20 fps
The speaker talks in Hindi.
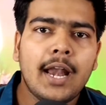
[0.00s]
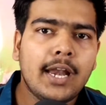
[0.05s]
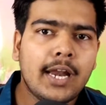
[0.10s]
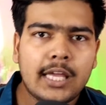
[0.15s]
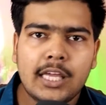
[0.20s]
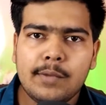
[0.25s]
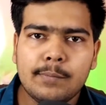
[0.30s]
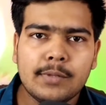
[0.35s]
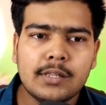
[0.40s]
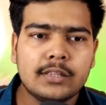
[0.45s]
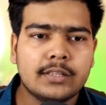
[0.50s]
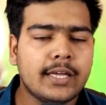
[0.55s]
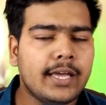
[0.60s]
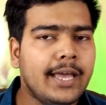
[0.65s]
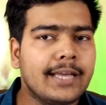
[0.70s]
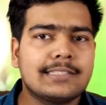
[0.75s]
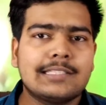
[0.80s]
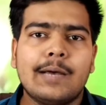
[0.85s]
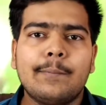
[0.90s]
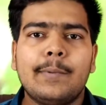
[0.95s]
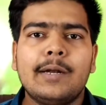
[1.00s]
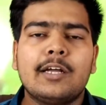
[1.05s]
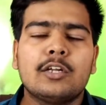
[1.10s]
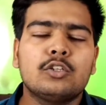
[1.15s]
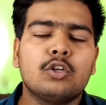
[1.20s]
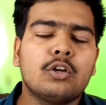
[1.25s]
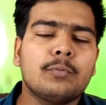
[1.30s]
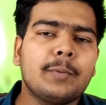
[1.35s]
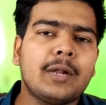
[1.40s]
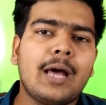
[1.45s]
नहीं मिलते हैं एग्जाम्पल के
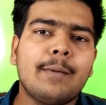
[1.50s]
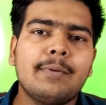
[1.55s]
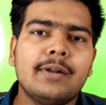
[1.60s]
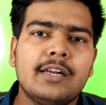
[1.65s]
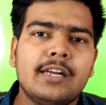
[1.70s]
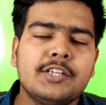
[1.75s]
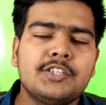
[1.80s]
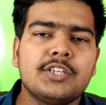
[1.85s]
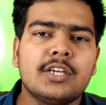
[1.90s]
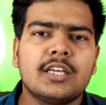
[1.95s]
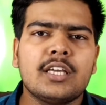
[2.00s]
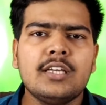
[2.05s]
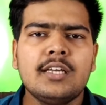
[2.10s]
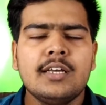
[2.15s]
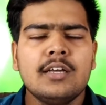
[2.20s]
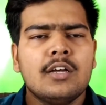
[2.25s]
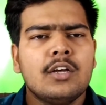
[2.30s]
तौर पर आप ले लीजिए कि